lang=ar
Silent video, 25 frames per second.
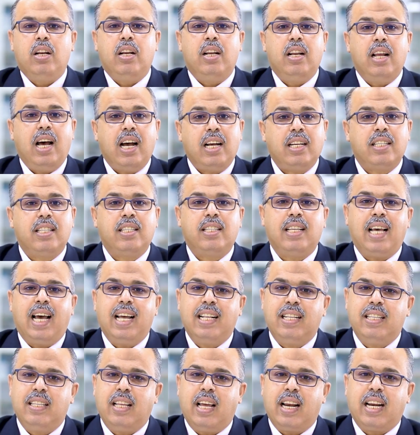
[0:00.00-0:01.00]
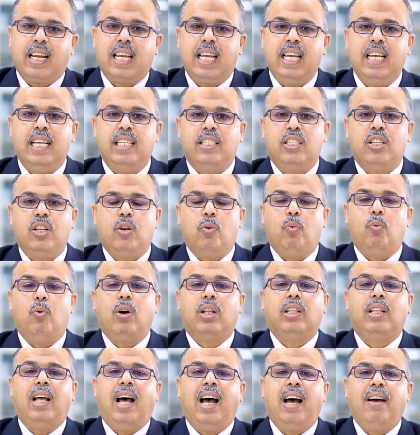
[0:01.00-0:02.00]
نقص التركيز
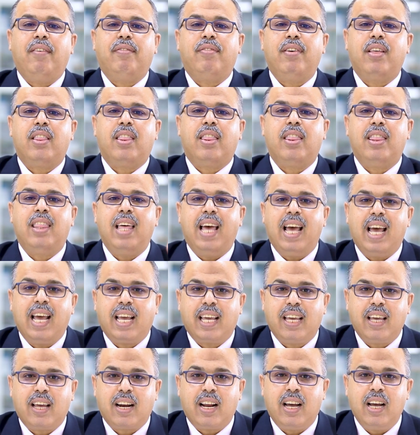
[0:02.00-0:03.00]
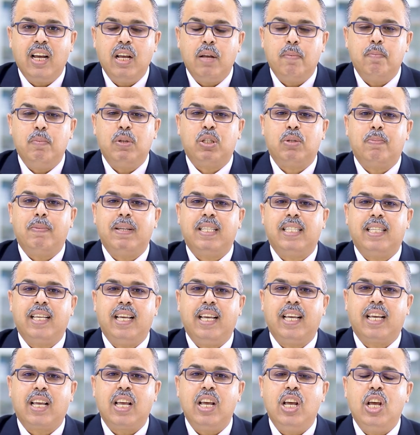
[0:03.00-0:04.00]
وضعف الذاكرة مش بس
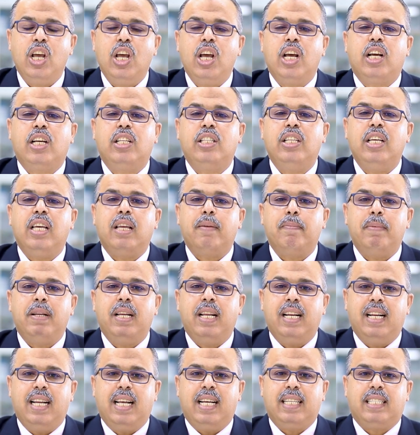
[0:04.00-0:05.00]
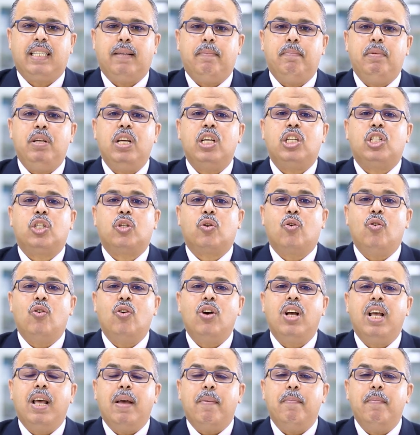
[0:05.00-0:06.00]
هيك كتير من الناس بيشكوا
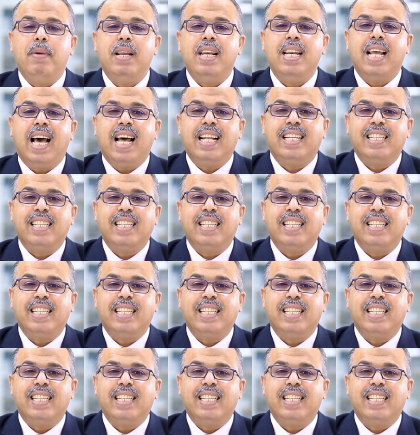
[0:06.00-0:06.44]
من